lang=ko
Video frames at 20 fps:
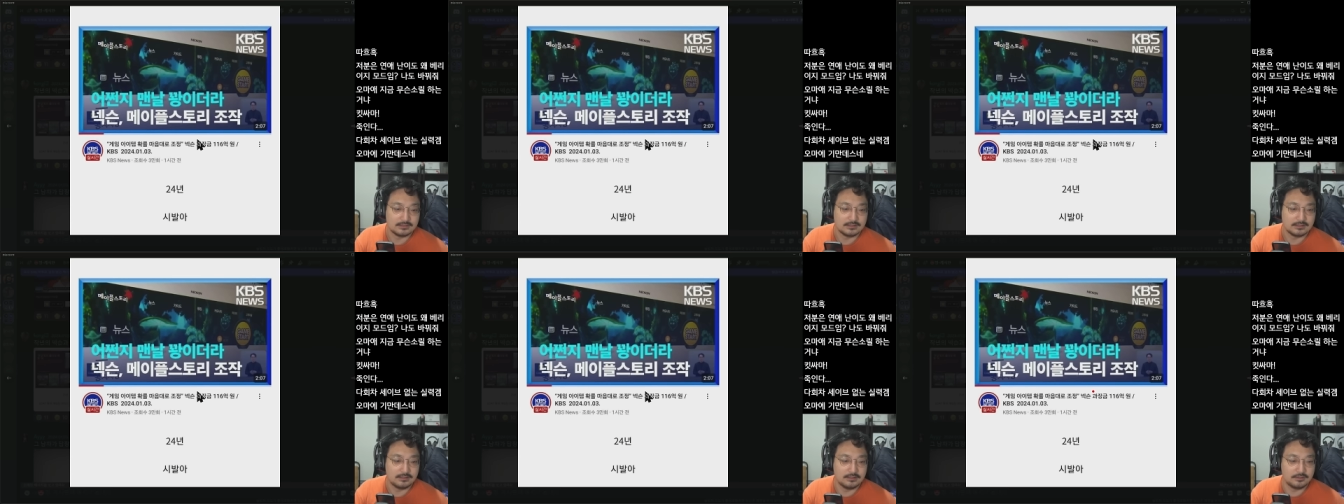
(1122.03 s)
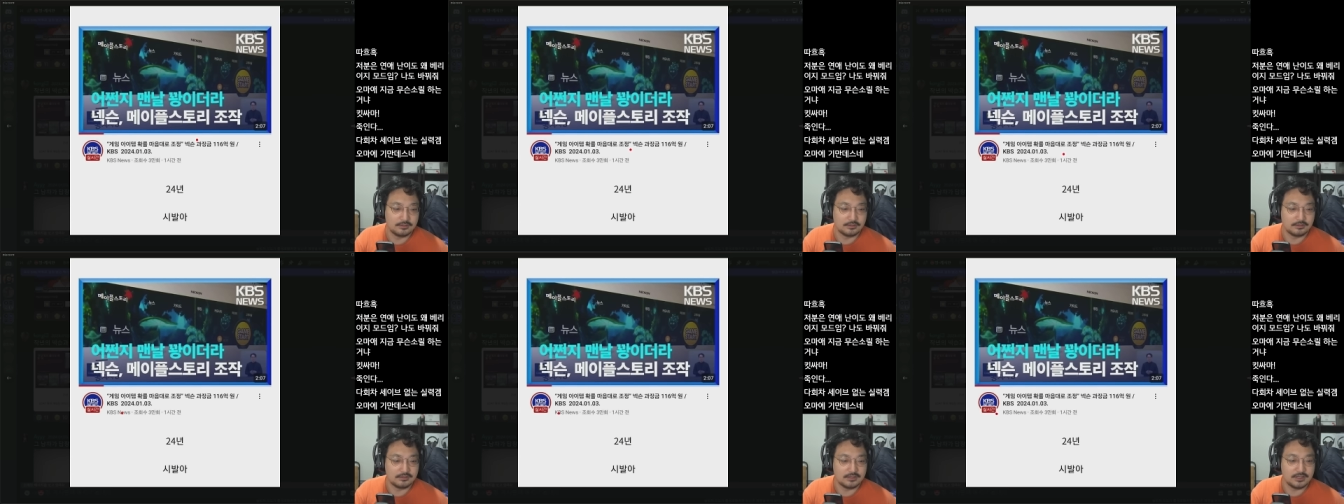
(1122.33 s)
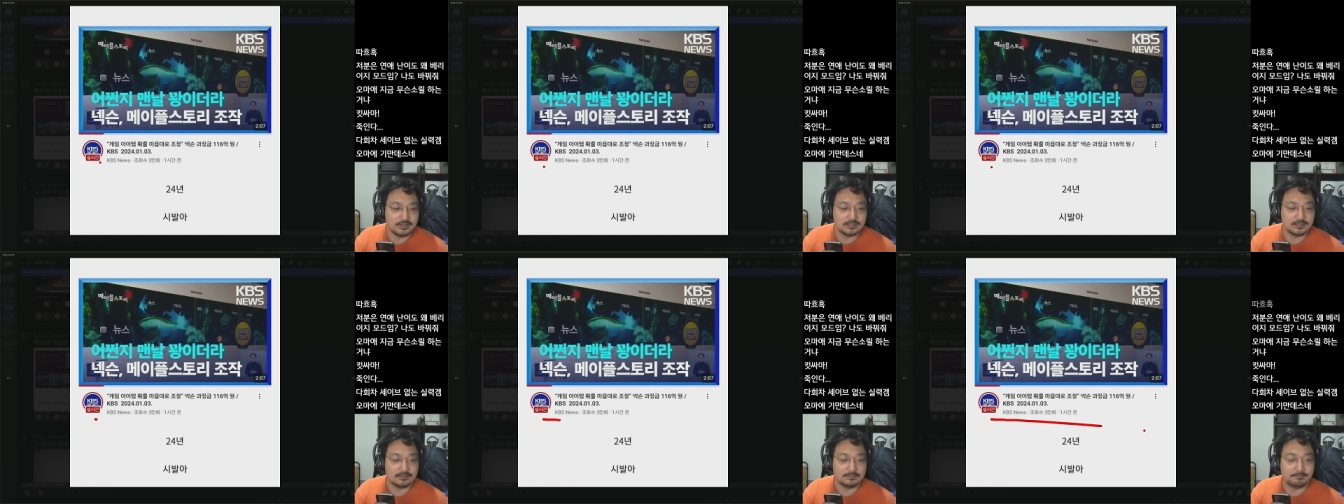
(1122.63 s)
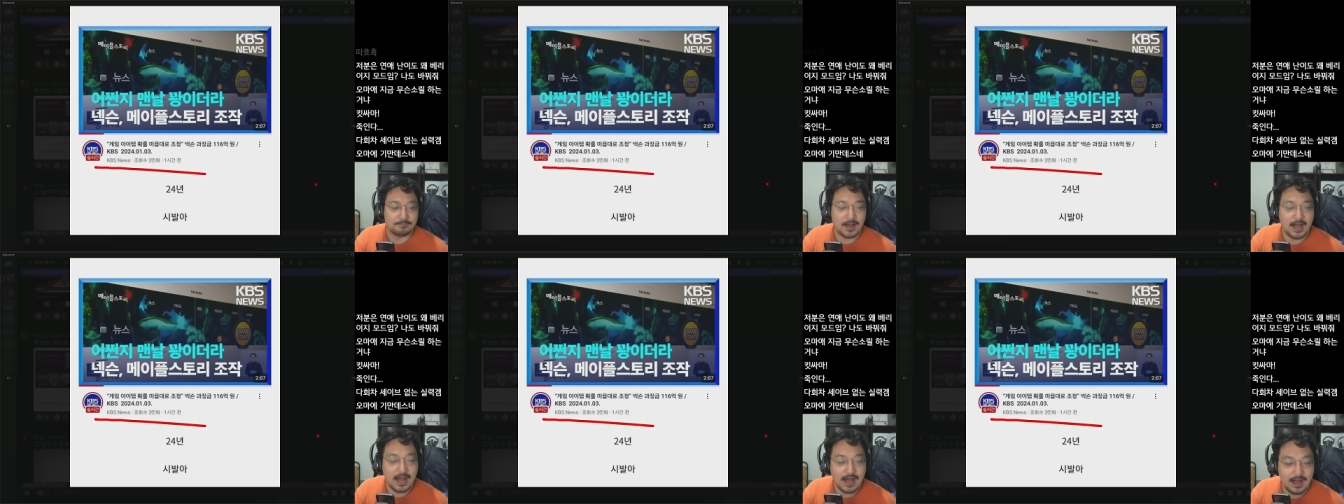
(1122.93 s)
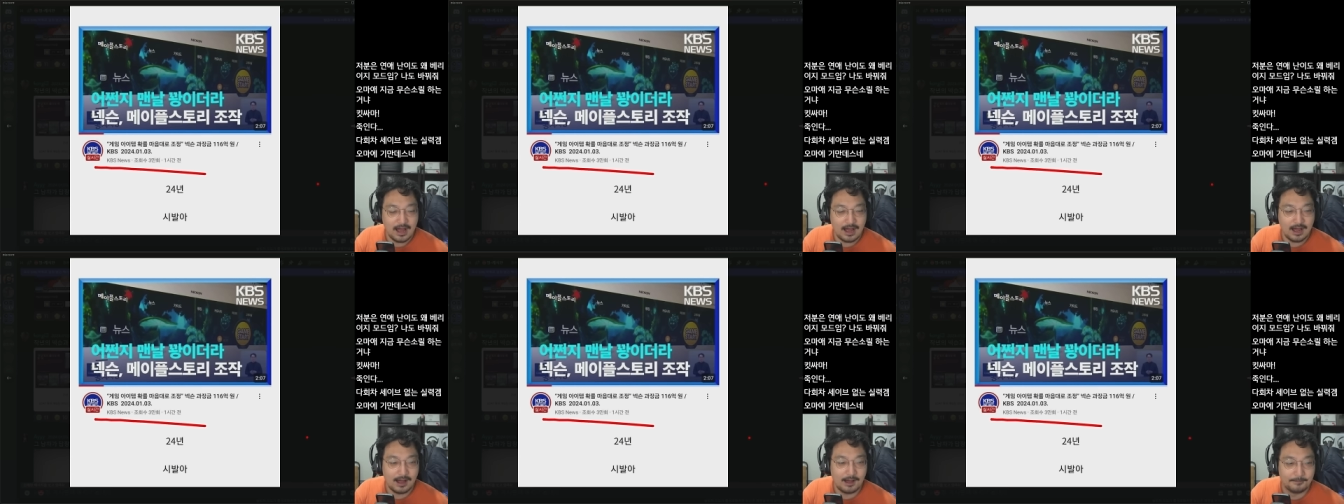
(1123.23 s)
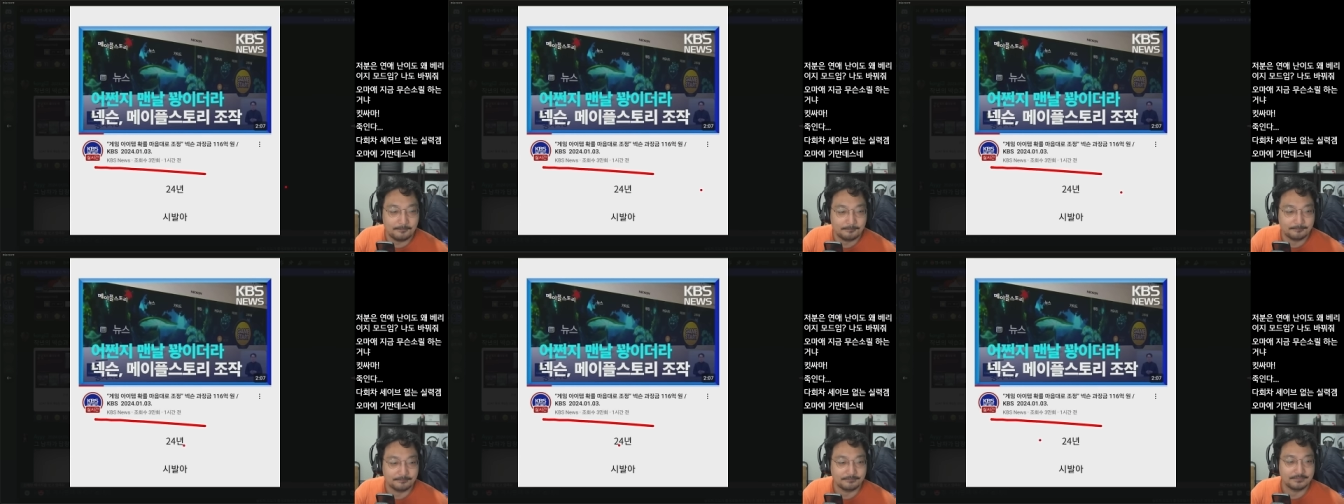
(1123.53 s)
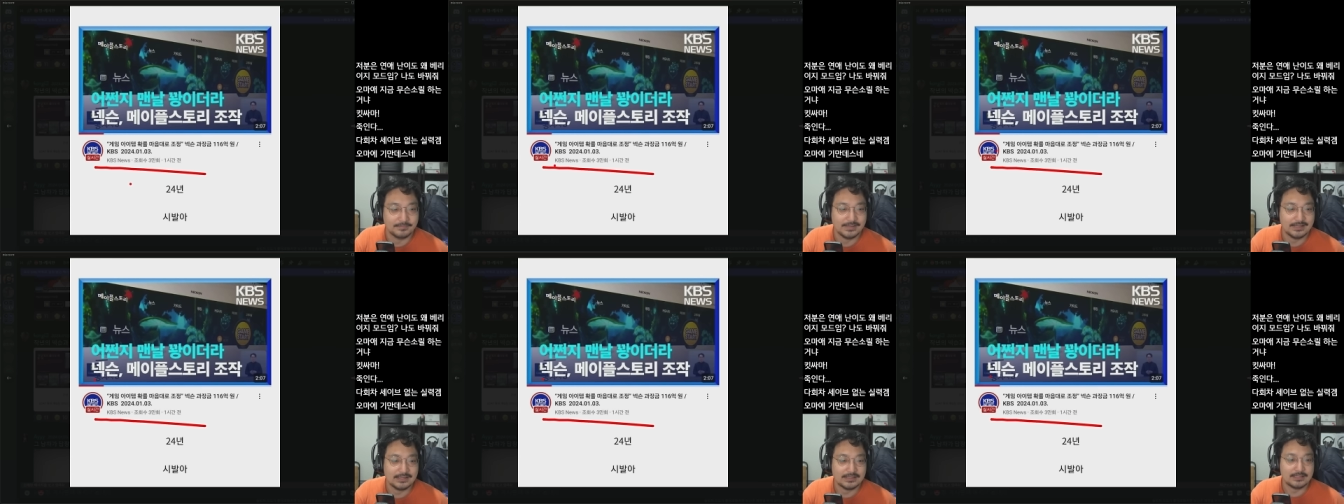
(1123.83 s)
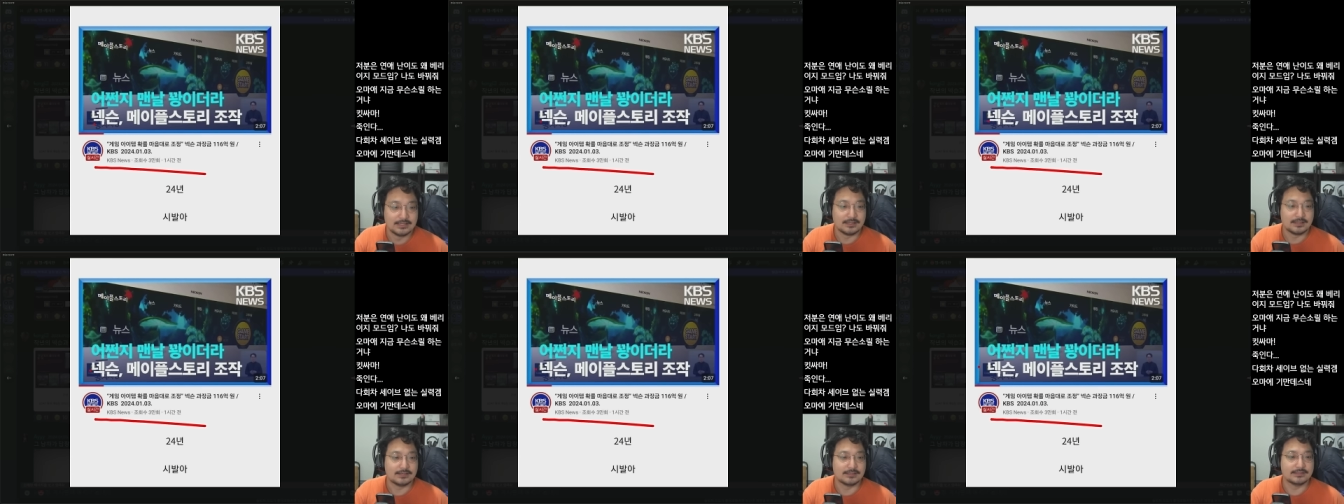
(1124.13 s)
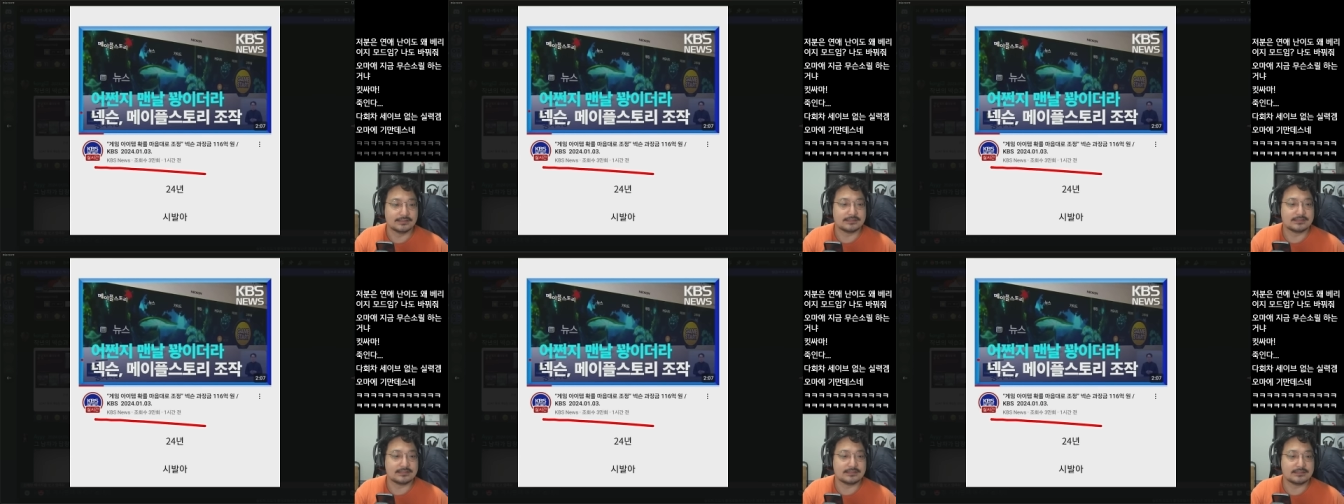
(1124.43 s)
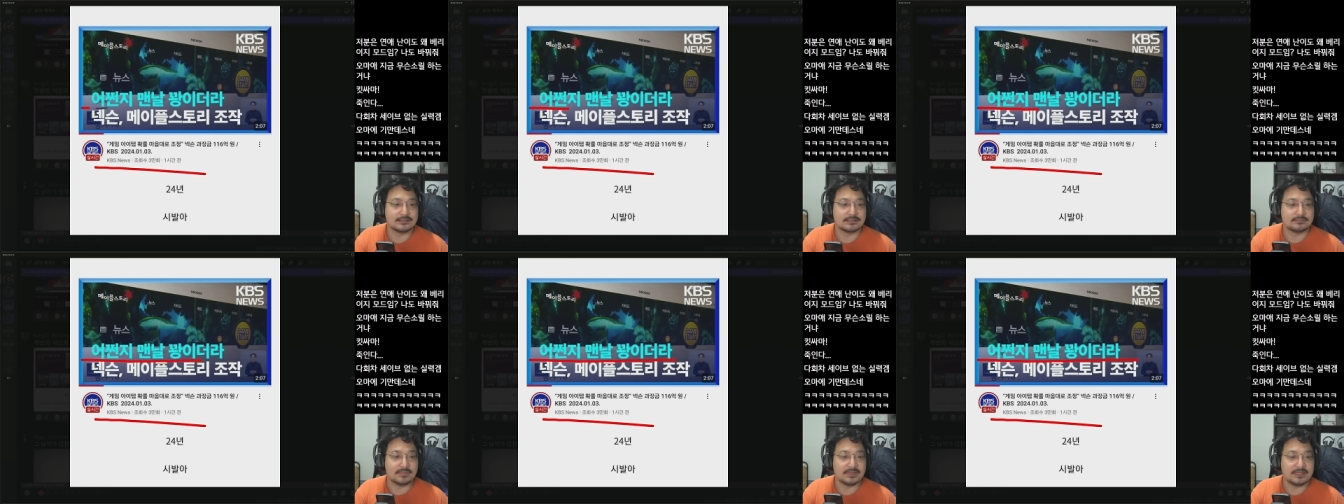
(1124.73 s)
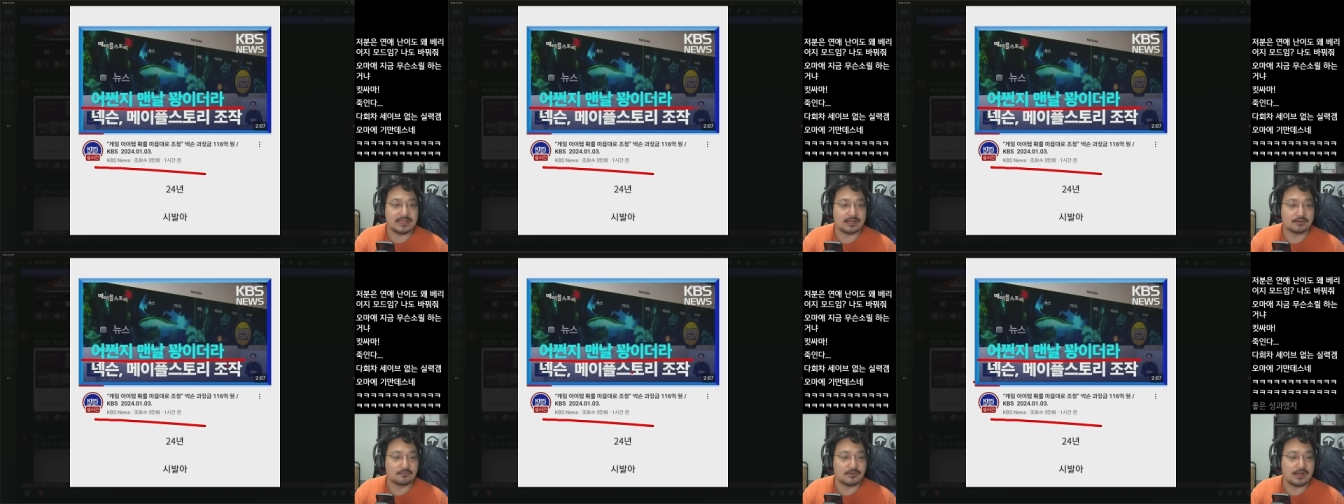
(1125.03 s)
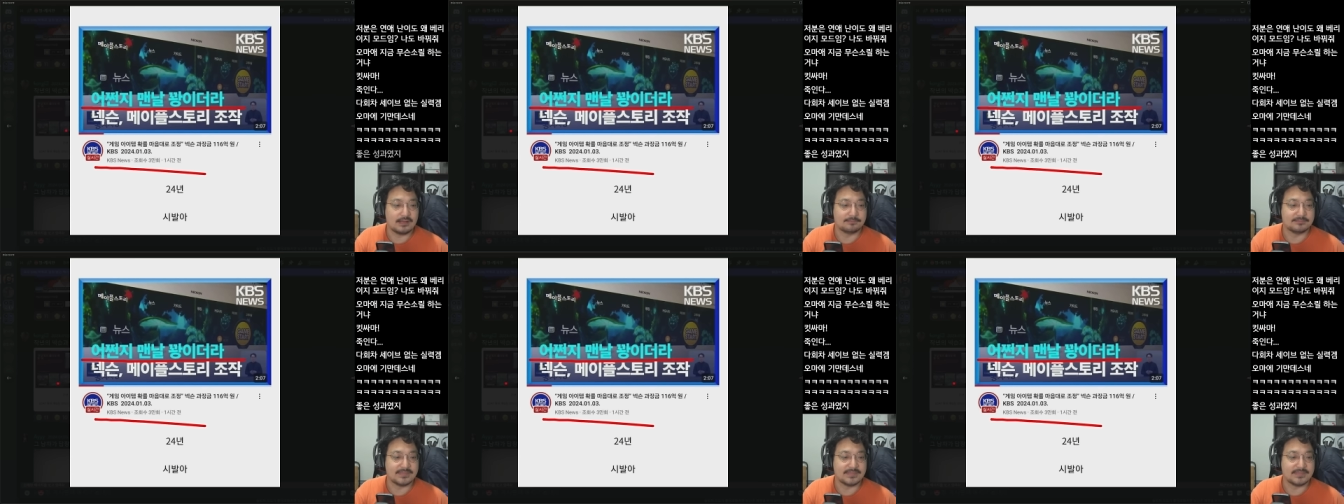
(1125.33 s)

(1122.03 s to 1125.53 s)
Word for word: 1월 1일 빰 어쩐지 맨날 꽝